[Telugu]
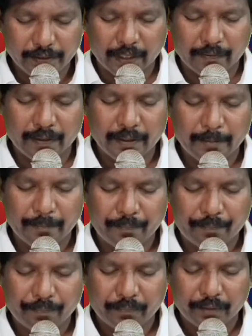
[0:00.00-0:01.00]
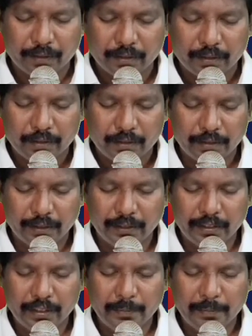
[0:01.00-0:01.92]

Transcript: దేవా ఎందు